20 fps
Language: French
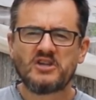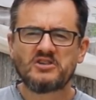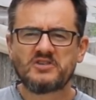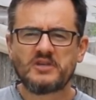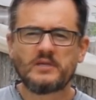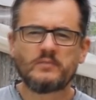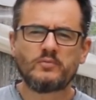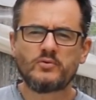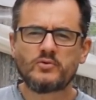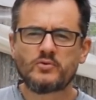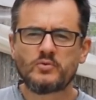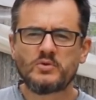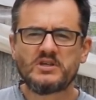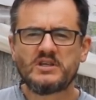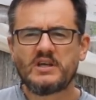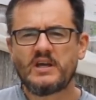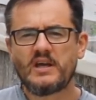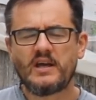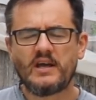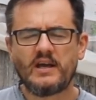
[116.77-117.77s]
début
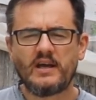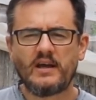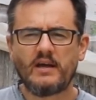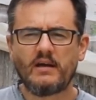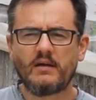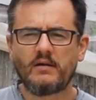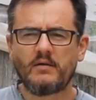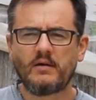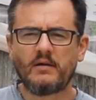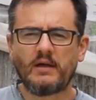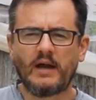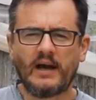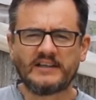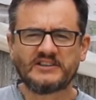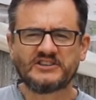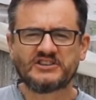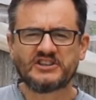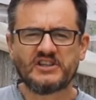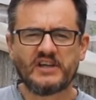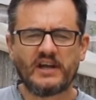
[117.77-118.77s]
juillet, euh,
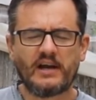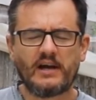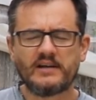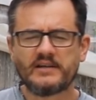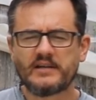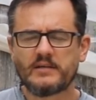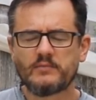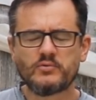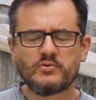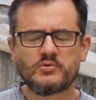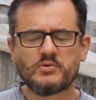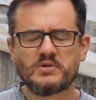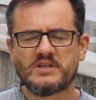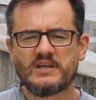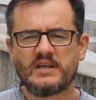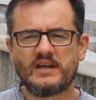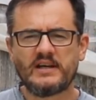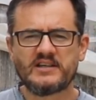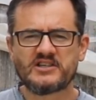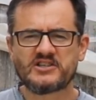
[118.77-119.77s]
en général début
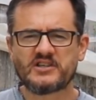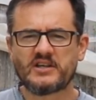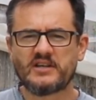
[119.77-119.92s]
juillet, les